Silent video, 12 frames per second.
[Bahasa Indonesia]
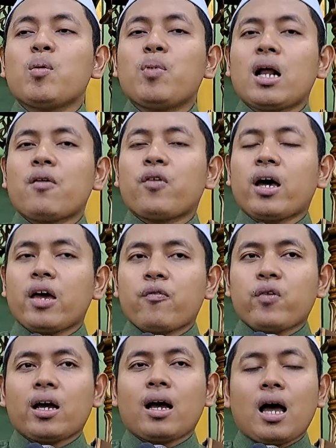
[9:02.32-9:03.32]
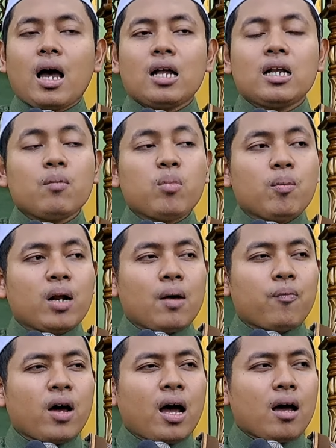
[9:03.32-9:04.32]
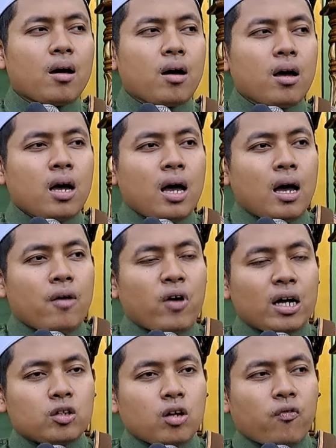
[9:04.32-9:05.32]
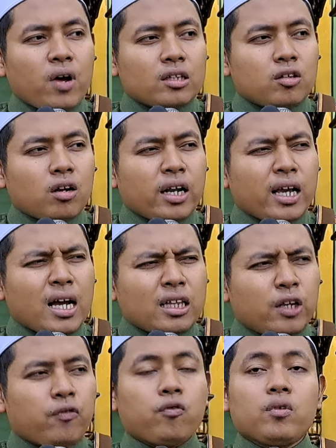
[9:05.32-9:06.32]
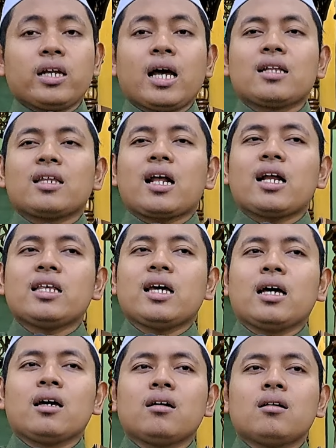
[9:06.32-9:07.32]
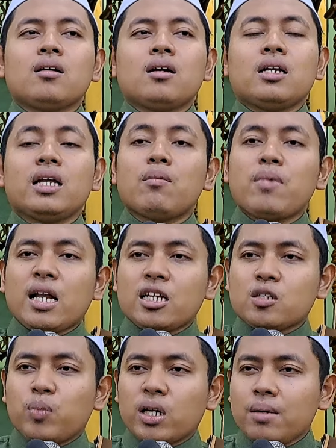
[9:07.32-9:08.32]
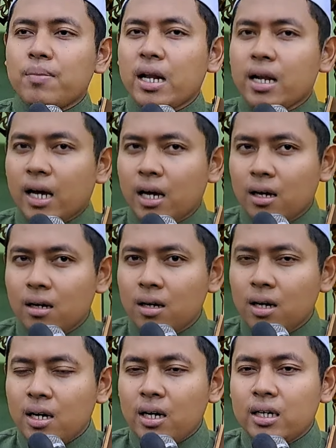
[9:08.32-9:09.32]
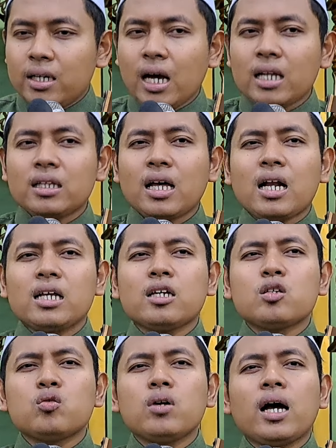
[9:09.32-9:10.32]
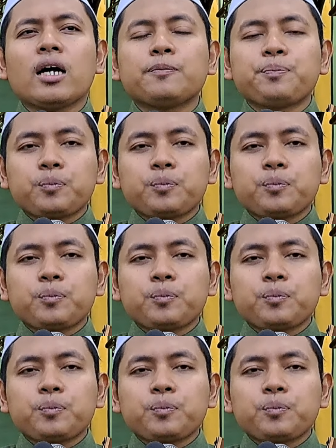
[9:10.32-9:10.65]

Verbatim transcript: beberapa efek, ada beberapa faktor-faktor negatif di antaranya dia malas beribadah di antaranya juga